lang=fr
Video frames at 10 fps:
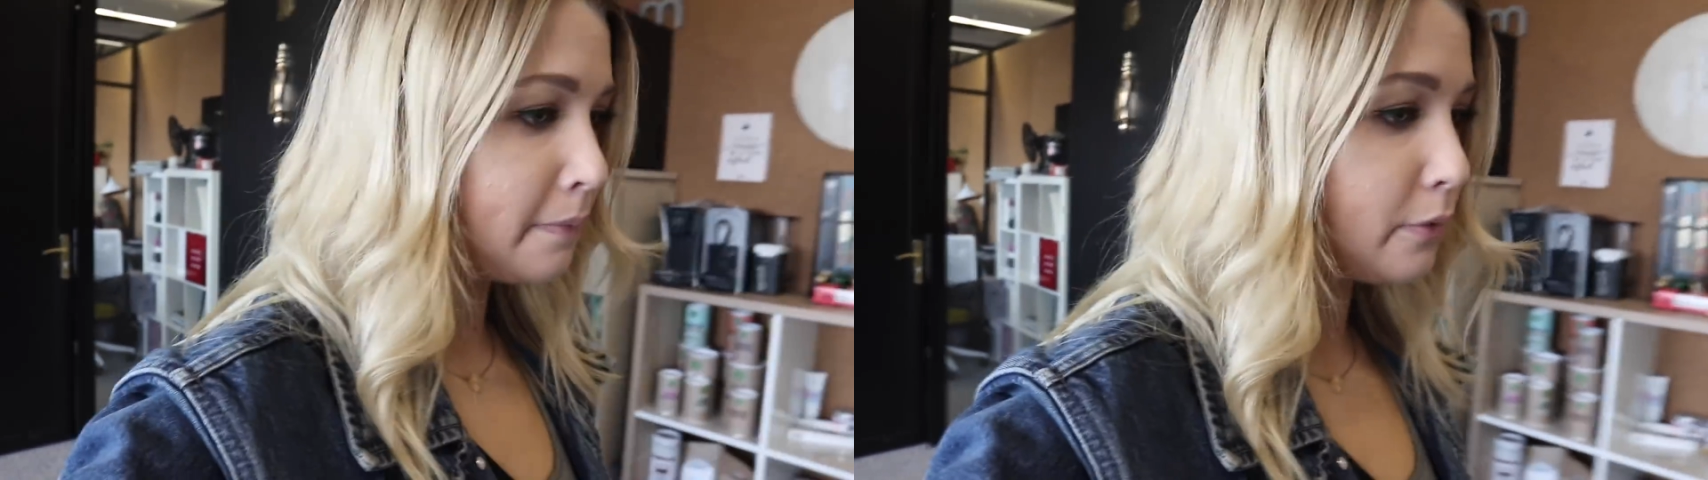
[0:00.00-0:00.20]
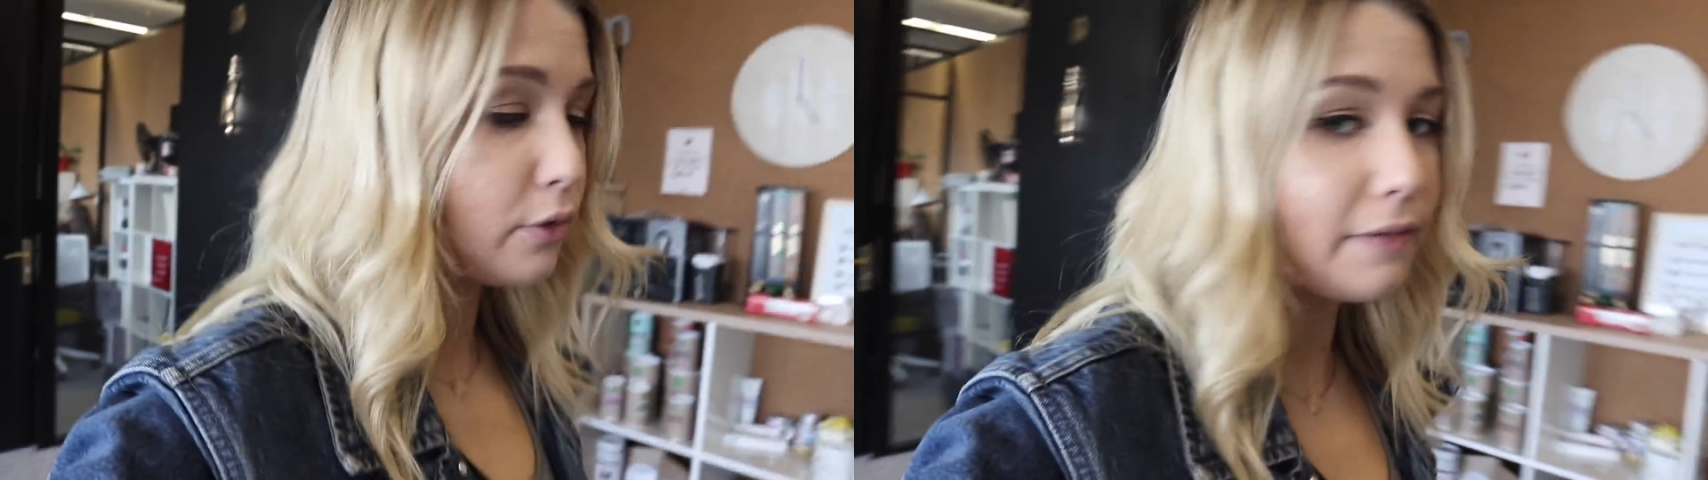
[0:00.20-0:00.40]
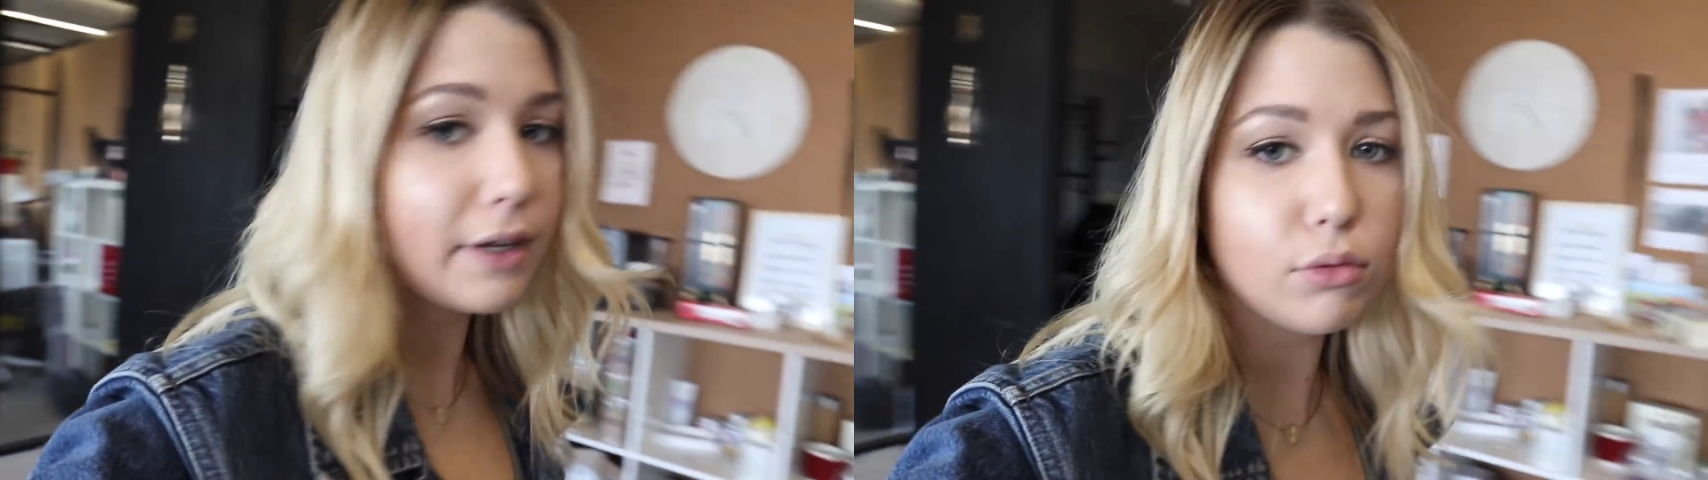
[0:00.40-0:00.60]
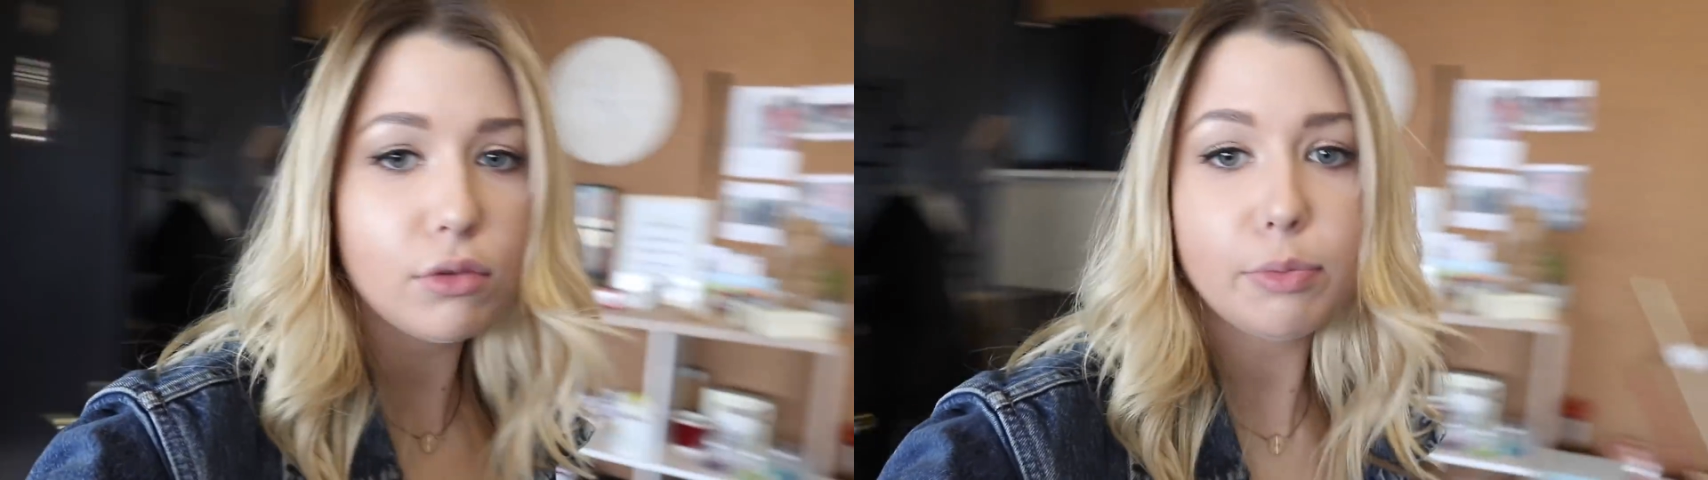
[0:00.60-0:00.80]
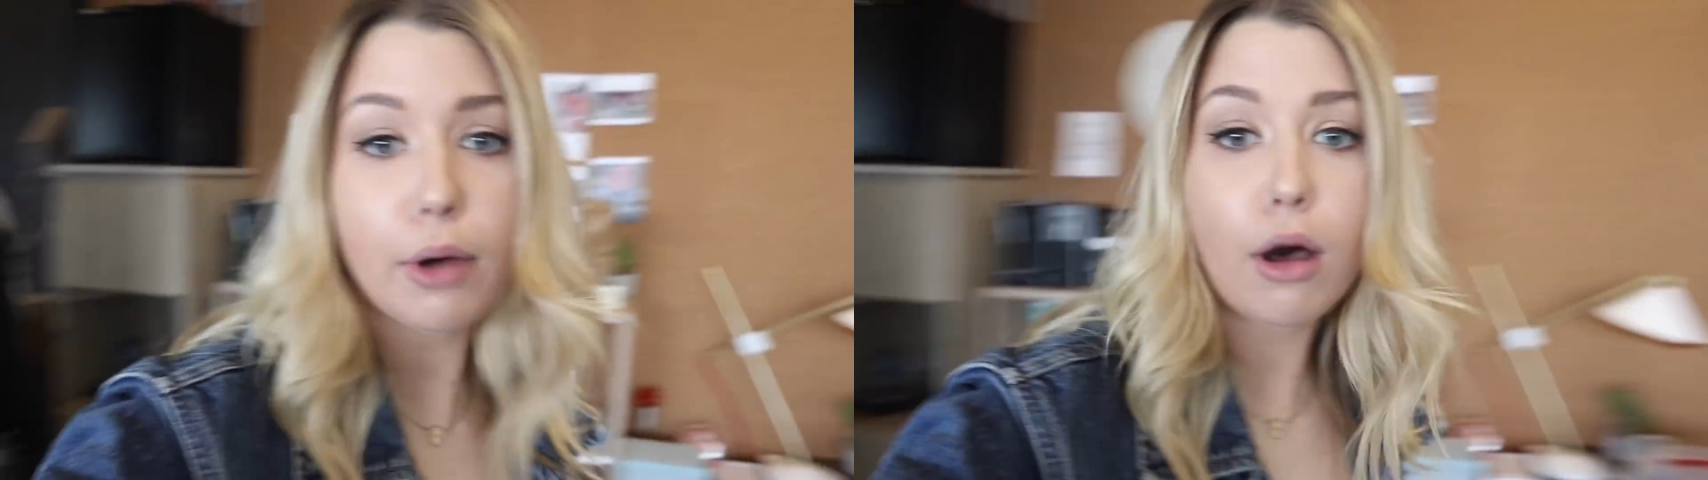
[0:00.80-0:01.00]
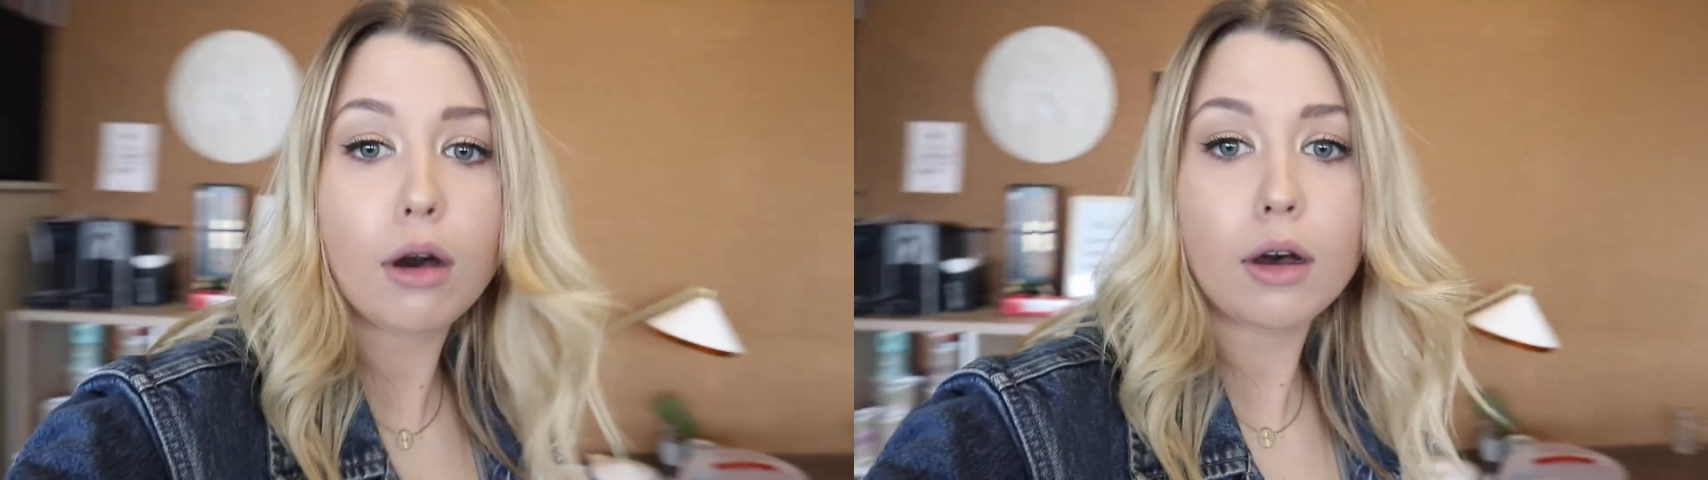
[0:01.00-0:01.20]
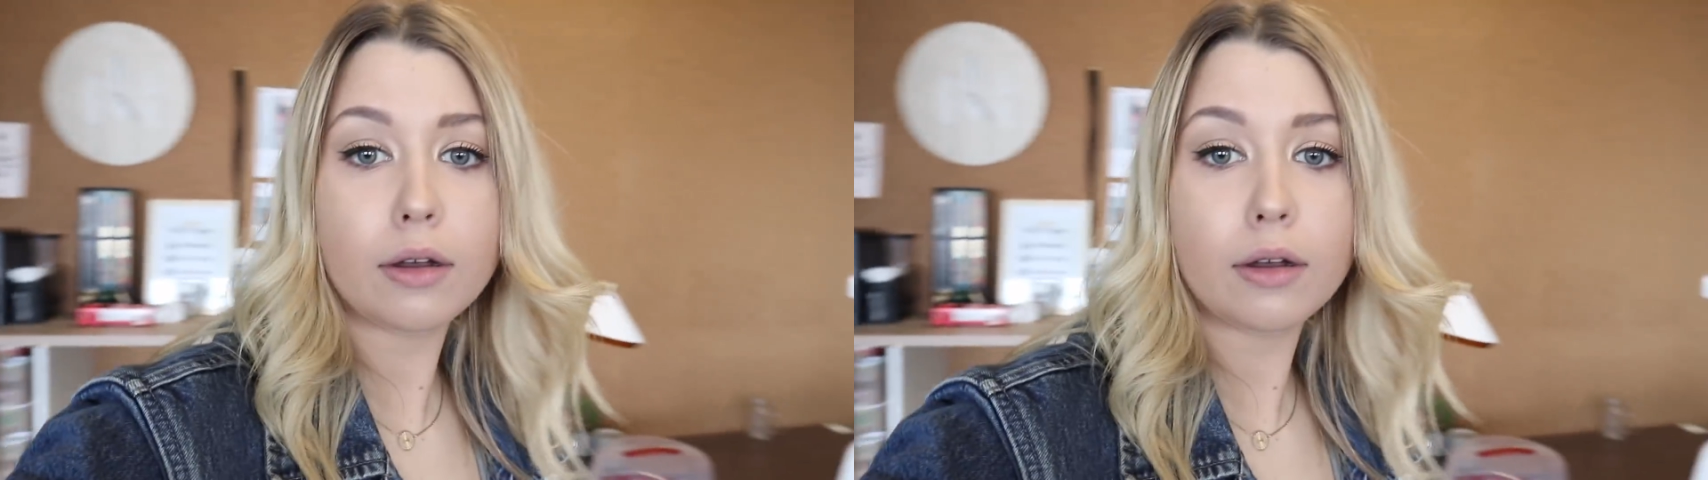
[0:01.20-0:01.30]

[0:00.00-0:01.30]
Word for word: de faire du sport.